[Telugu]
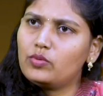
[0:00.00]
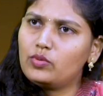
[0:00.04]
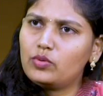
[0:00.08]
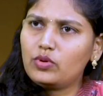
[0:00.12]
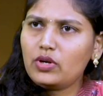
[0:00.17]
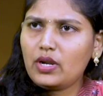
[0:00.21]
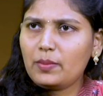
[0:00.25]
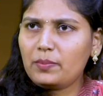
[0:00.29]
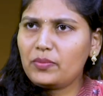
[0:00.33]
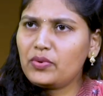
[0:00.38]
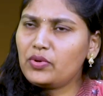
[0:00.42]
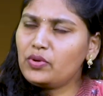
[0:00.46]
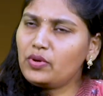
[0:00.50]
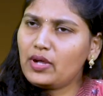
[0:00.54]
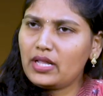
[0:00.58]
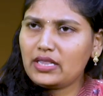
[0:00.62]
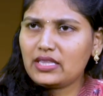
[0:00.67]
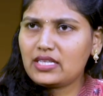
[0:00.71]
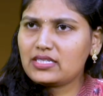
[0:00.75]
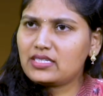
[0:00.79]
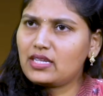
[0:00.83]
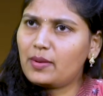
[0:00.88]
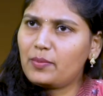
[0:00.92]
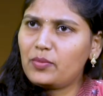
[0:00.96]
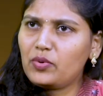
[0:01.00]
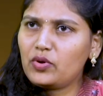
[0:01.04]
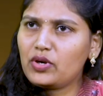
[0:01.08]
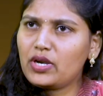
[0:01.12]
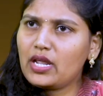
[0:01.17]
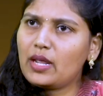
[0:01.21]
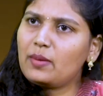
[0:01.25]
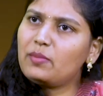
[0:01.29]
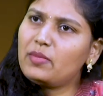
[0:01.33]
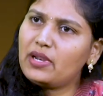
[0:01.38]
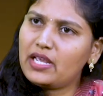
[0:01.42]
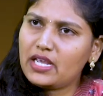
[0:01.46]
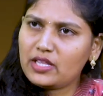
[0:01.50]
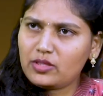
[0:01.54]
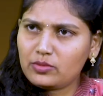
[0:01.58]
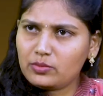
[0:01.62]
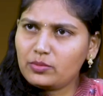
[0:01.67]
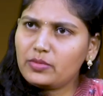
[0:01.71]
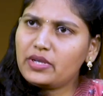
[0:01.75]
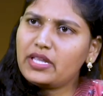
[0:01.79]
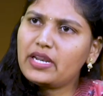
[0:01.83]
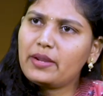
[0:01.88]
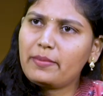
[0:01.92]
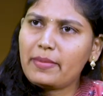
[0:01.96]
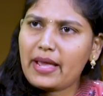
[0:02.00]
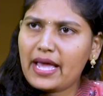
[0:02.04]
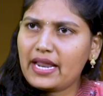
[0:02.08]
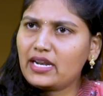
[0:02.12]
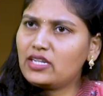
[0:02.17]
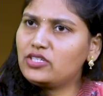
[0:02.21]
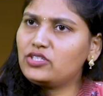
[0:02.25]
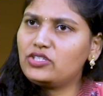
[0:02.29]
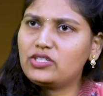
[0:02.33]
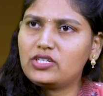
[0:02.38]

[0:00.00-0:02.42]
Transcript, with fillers: ఉన్నప్పుడు అంత సపోర్ట్ ఏం లేదు మీరే మేనేజ్